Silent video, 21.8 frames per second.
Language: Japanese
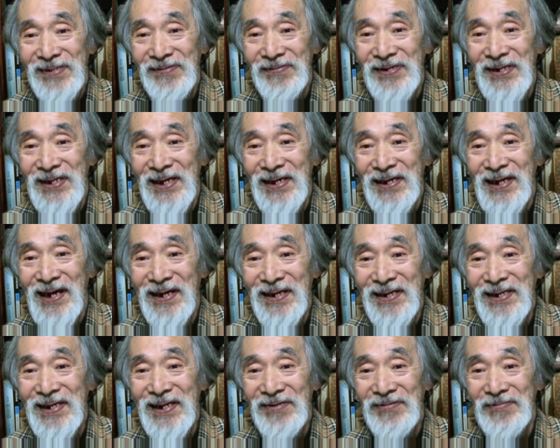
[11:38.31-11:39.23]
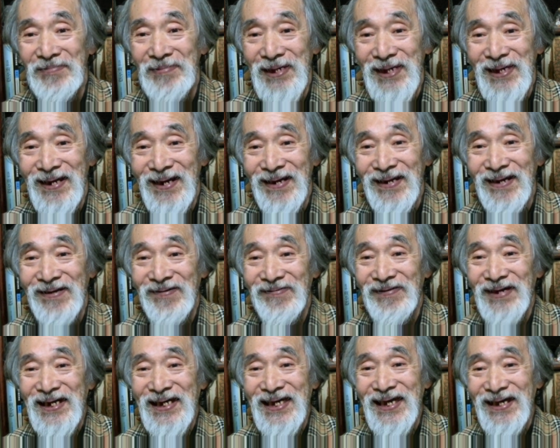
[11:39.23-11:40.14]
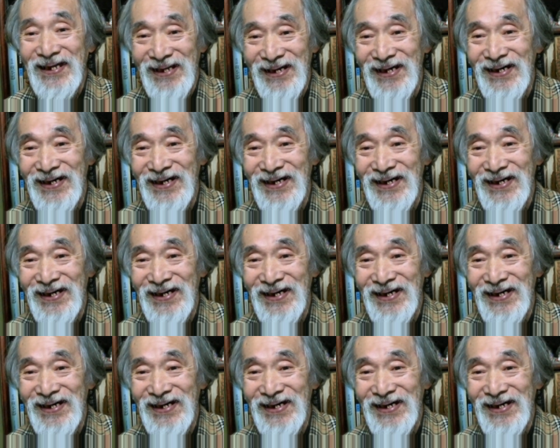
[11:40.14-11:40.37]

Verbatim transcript: れて行かれて首切られるわ